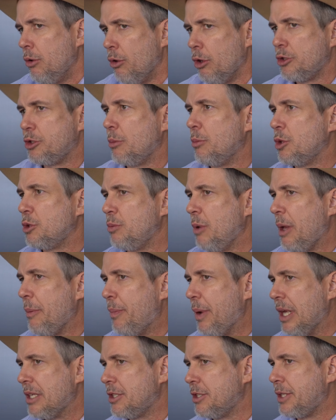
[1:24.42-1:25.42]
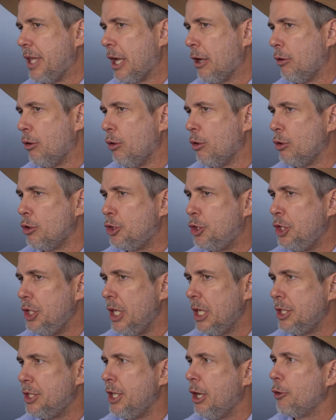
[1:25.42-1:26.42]
nós somos uma empresa de
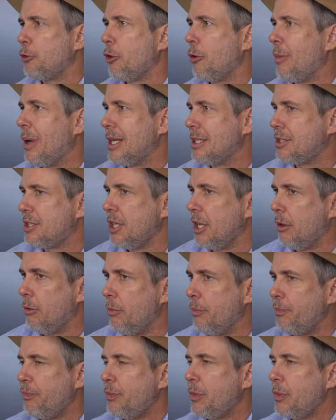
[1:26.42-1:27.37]
tecnologia de automação